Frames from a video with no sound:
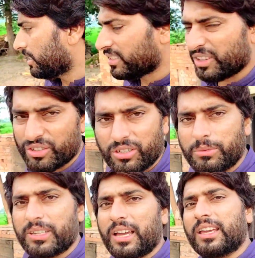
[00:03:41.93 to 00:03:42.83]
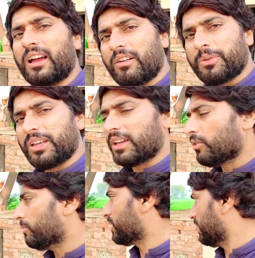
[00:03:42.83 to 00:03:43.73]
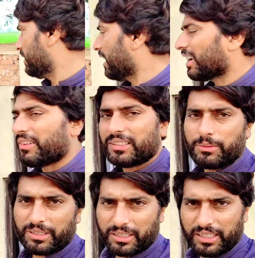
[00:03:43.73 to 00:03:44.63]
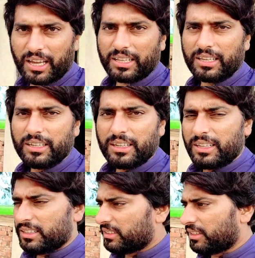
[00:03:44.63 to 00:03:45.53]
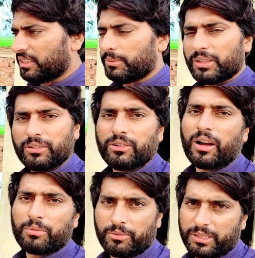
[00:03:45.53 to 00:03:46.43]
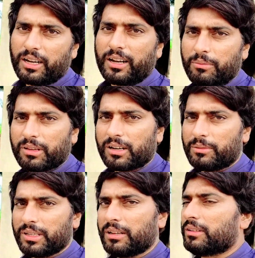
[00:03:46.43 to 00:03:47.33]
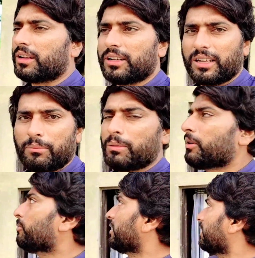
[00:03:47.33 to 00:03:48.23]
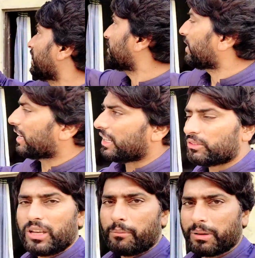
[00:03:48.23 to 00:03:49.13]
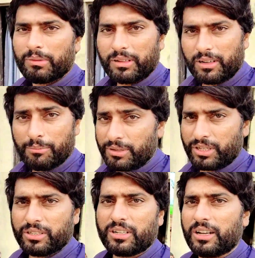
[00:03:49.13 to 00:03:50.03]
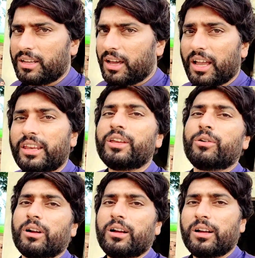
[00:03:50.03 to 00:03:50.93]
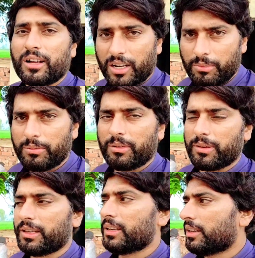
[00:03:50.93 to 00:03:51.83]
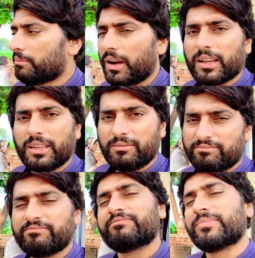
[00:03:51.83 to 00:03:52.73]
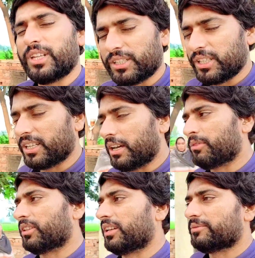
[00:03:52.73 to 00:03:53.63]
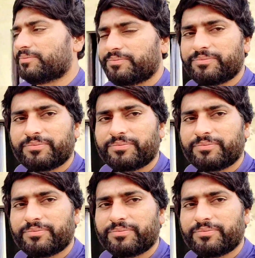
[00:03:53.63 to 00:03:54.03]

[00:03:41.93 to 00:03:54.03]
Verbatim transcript: इससे रोशनी भी जाएगी हवा भी जाएगी कोई मसला नहीं आगे वैसे भी सर्दी आ रही है सर्दी में तो, तो आपको पता है टाम के रखना गर्म लेकिन गर्मी में ऊपर दरख्त वगैरह हैं तो यहाँ पर मतलब टेम्परेचर इतना हाई नहीं होगा गर्मी में भी बाकी देखते हैं क्या होता है